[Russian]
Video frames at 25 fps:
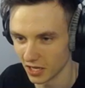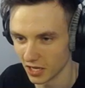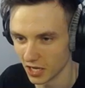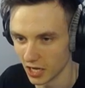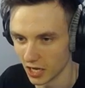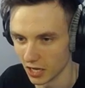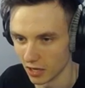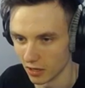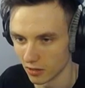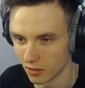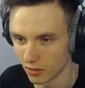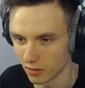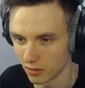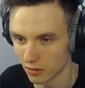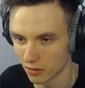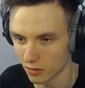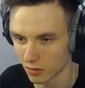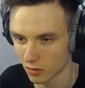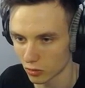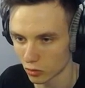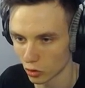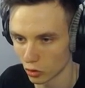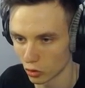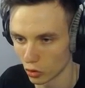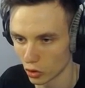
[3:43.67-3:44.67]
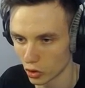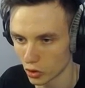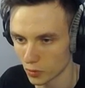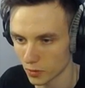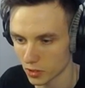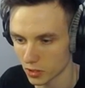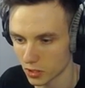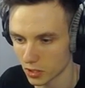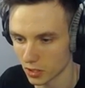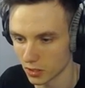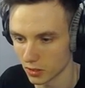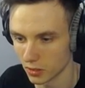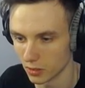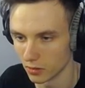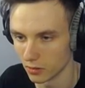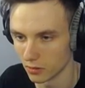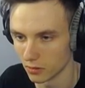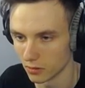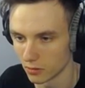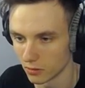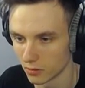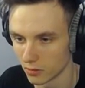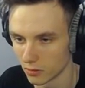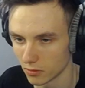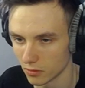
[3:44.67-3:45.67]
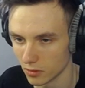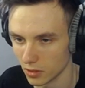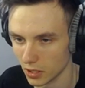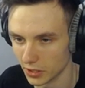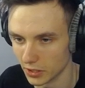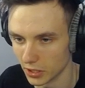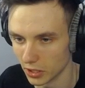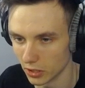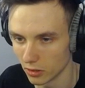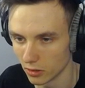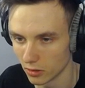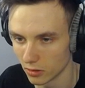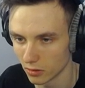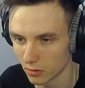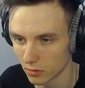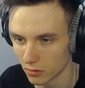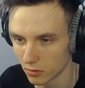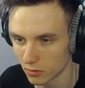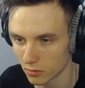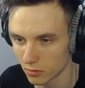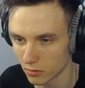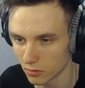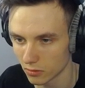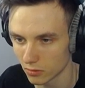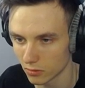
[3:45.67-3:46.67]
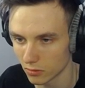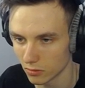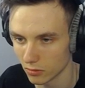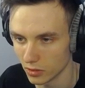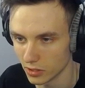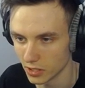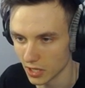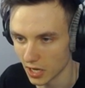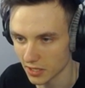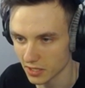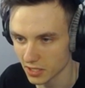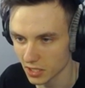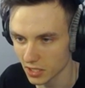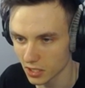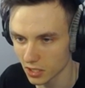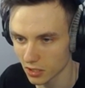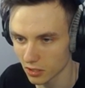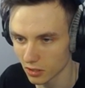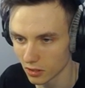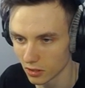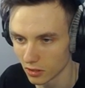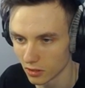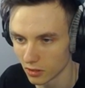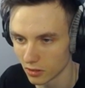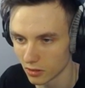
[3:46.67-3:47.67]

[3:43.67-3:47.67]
Э, кто ночь поставил? Оу, ты все закрыл! Что Я закрыл?